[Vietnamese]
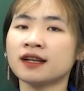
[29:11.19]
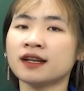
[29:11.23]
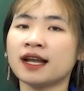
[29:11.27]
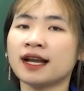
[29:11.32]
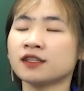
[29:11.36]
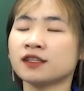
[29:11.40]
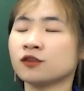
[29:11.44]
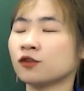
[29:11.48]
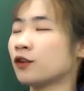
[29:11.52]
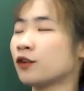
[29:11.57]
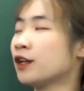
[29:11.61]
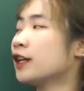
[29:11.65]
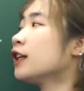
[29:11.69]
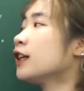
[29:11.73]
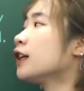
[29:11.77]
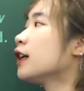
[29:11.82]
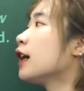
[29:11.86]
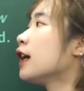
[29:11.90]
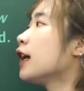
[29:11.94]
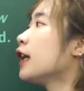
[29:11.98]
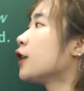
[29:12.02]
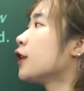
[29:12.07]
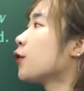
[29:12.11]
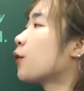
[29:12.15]
lại rồi ấy
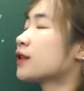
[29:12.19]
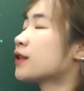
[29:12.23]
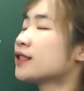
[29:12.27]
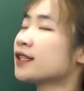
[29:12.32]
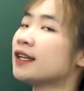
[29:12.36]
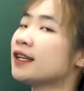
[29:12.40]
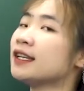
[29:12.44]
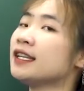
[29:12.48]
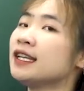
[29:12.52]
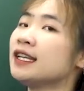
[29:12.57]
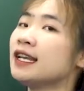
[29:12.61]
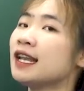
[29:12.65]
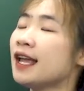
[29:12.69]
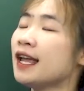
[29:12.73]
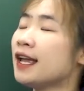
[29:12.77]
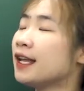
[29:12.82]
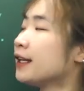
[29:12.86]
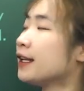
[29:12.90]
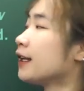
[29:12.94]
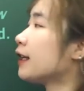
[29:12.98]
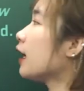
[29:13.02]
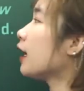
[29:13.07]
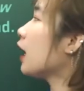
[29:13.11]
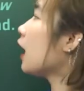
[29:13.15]
thì nó sẽ đi
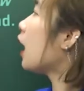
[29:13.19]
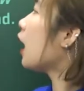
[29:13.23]
lên